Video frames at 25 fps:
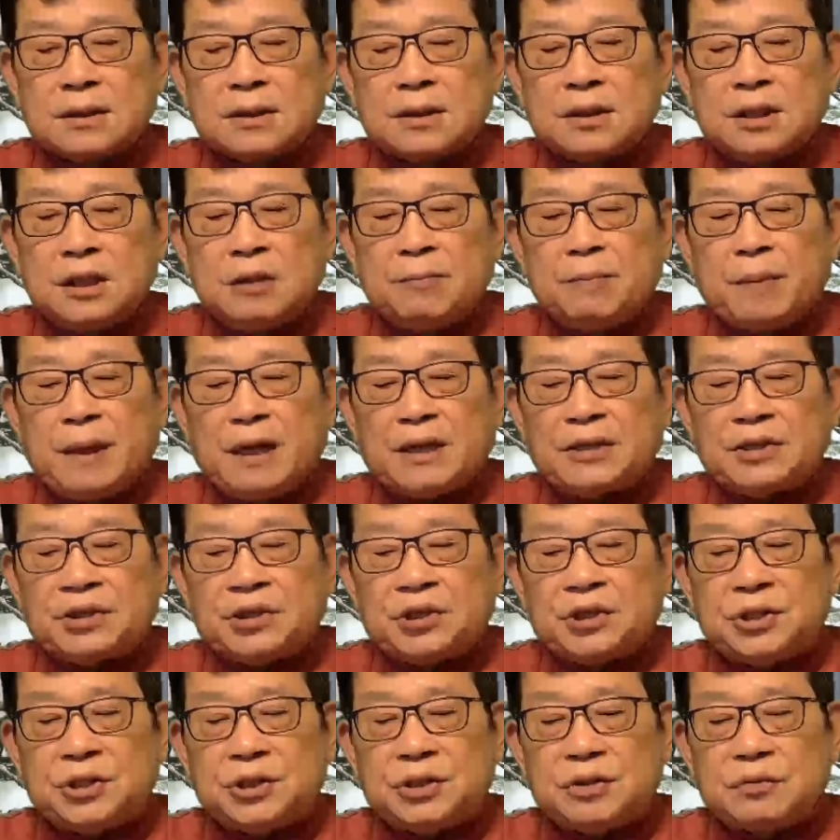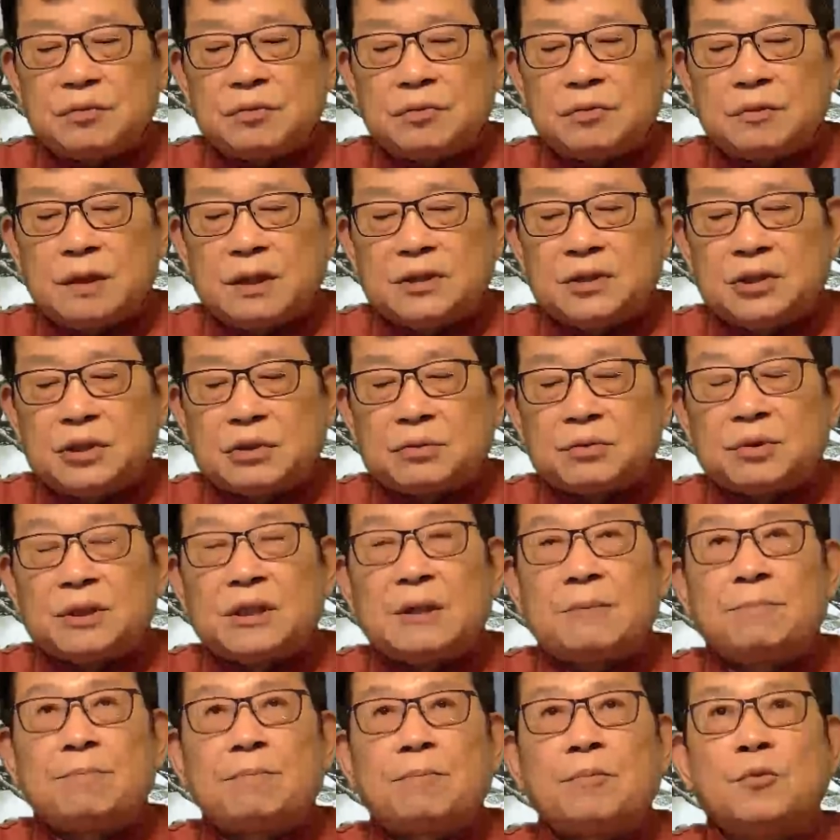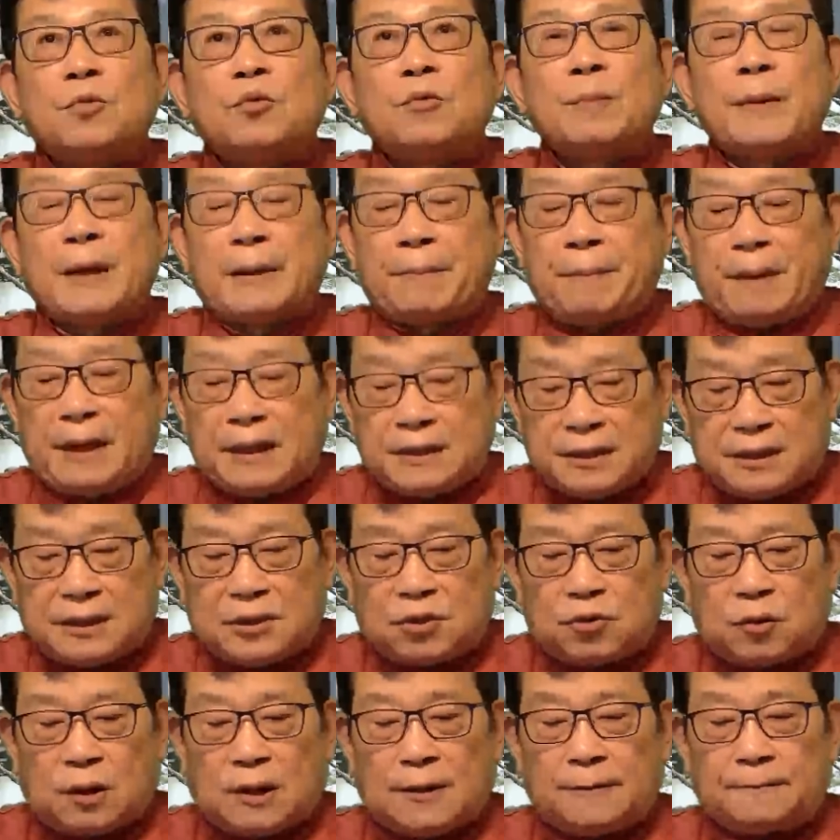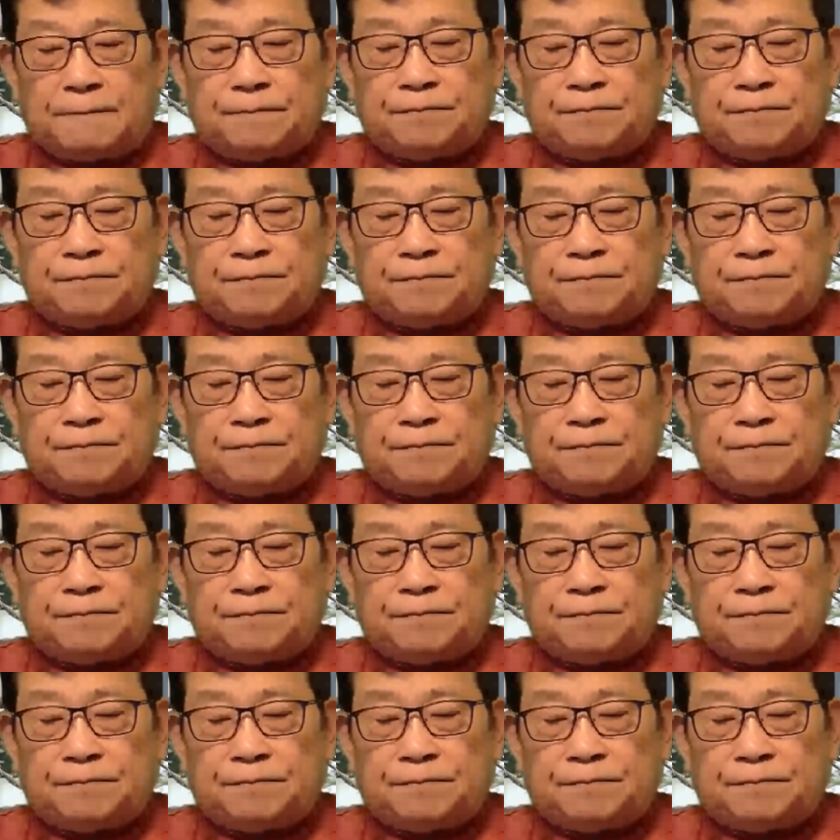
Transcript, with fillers: 一百七十五万九千五百八十床，